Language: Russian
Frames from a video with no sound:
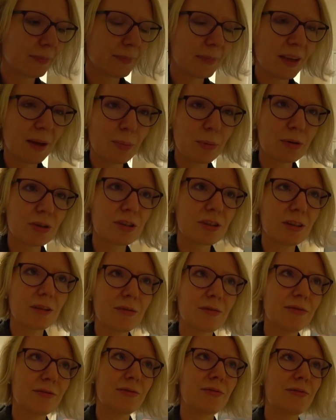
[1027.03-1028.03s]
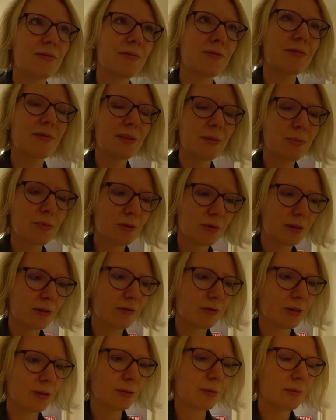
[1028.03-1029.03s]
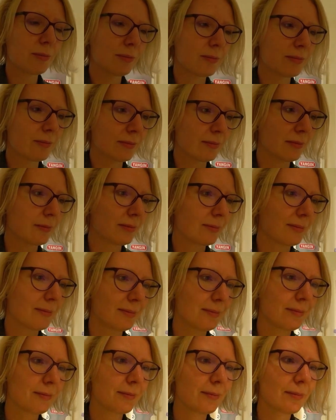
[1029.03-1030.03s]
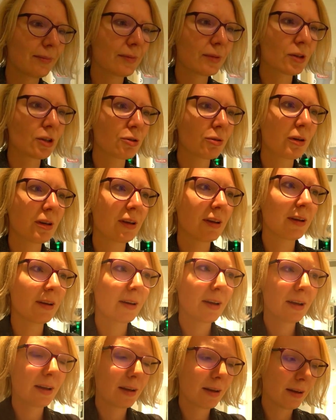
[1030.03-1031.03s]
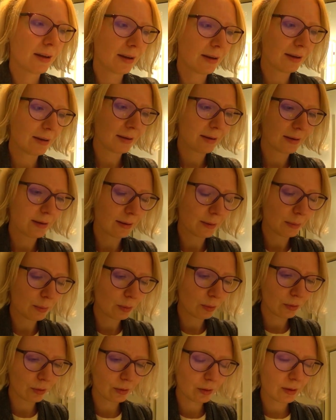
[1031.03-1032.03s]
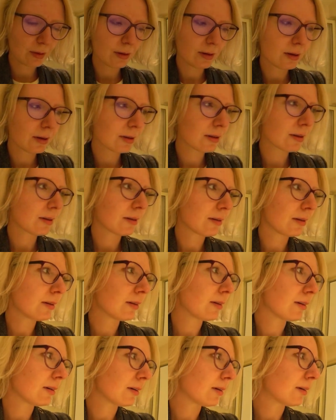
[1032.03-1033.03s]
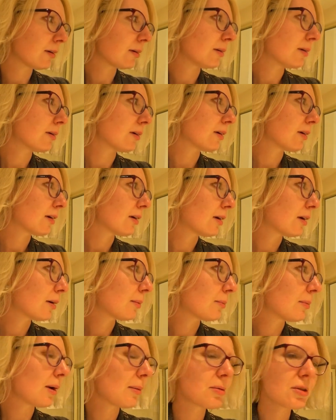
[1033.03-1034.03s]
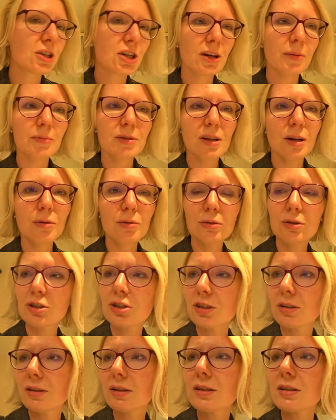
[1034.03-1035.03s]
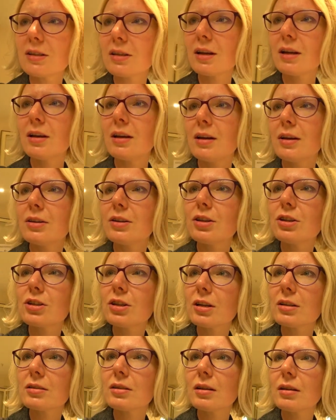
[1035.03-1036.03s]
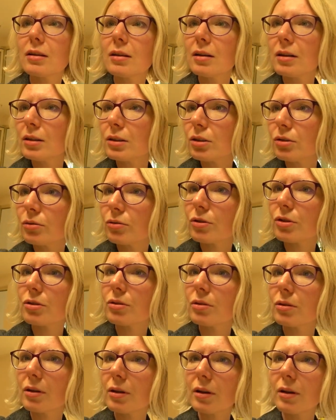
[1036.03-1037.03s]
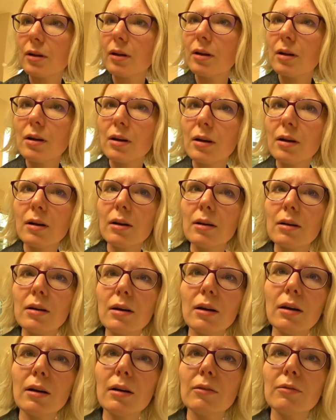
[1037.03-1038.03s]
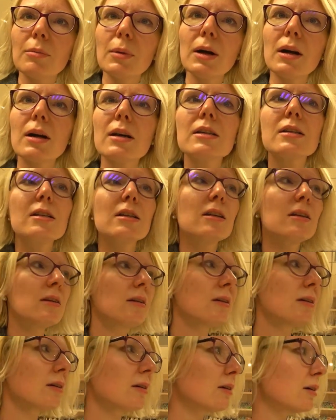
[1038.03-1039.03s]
я просто немного в таком шоке э, по э, бабочкам закончилось. Сейчас я нахожусь в магазине.